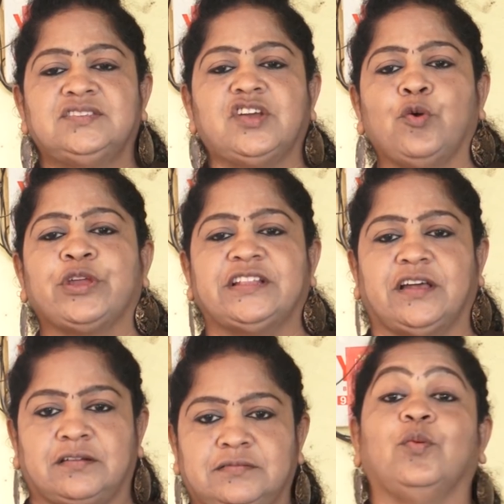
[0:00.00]

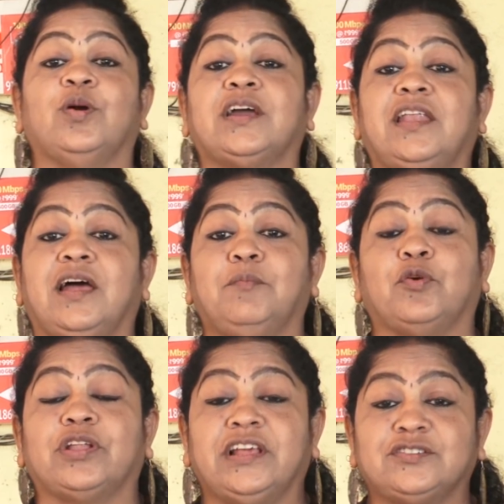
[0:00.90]
சவுக்கிதார் உங்களுக்கு எல்லாம்
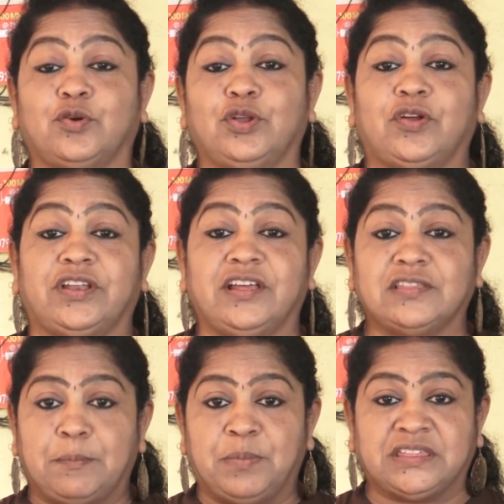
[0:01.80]
உடனே சொன்ன உடனே
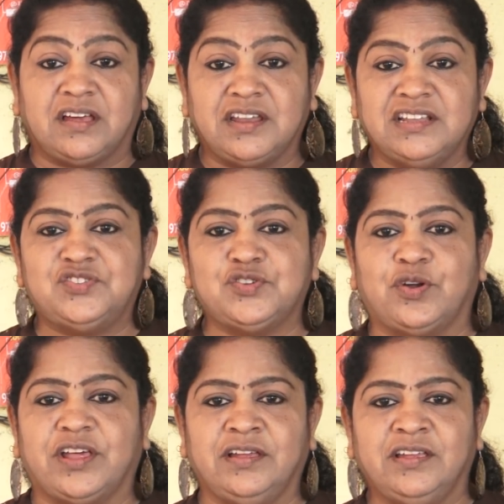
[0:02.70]
அந்த ஐம்பத்தாறு இன்ச்சோட